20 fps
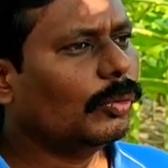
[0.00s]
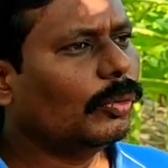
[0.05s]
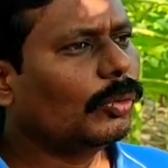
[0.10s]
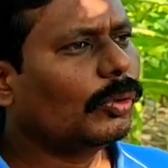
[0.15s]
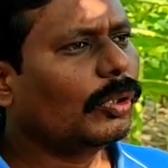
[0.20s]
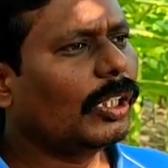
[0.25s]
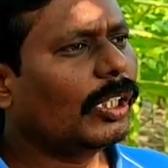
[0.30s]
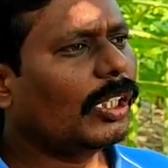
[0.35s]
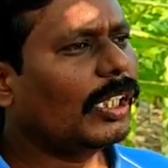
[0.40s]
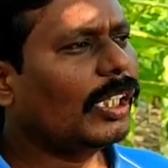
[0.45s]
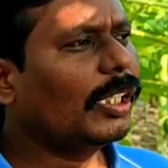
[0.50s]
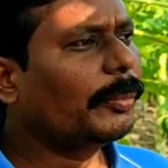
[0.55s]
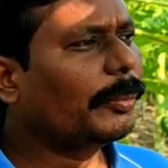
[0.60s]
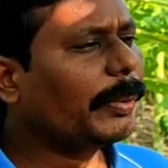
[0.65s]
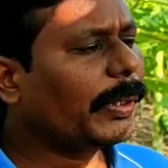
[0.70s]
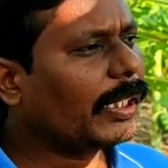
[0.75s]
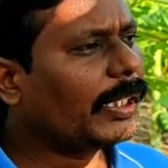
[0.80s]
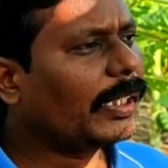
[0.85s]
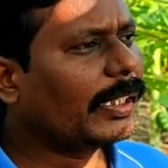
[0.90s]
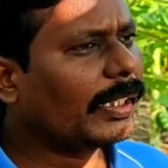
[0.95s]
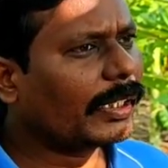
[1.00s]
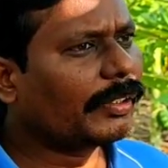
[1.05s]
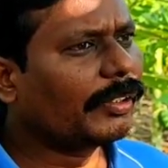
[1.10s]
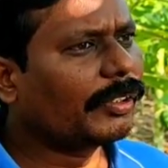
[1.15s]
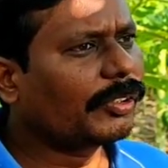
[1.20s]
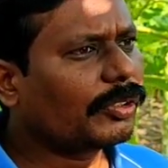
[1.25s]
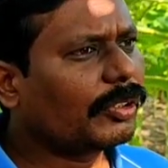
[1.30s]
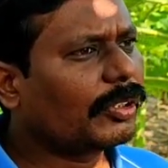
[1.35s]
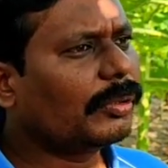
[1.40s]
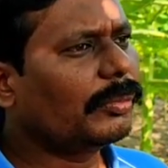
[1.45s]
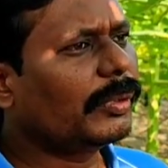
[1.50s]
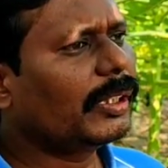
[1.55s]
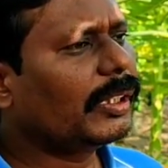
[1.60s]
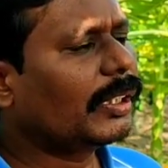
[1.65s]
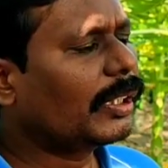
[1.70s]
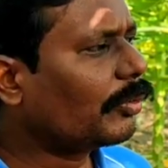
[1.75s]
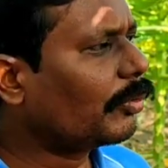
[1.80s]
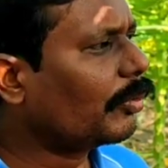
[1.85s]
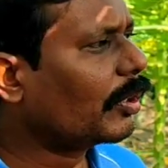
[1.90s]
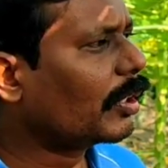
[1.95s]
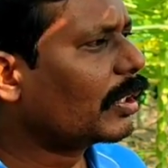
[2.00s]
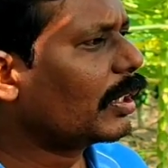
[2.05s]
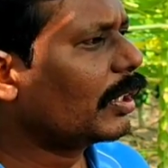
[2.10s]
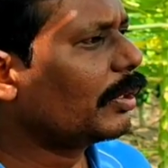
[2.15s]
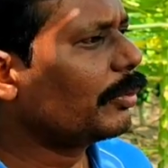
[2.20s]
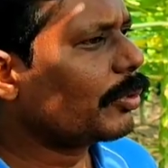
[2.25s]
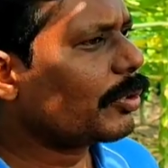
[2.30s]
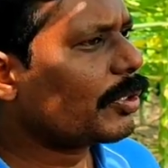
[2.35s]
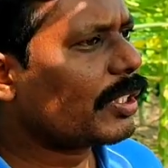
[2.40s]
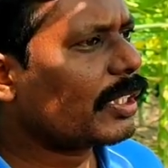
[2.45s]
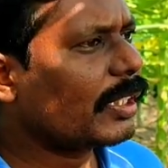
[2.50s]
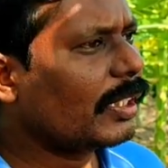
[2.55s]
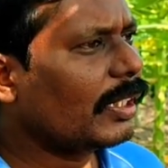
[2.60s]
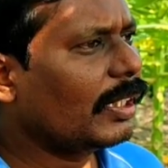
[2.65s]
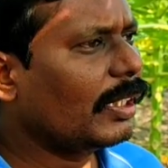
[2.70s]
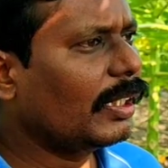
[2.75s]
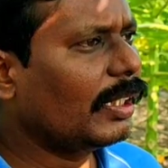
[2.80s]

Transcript: மூணு நாளப்பே நான் ஏற்கனவே சொன்ன மாதிரி உங்களுக்கு சிஓசி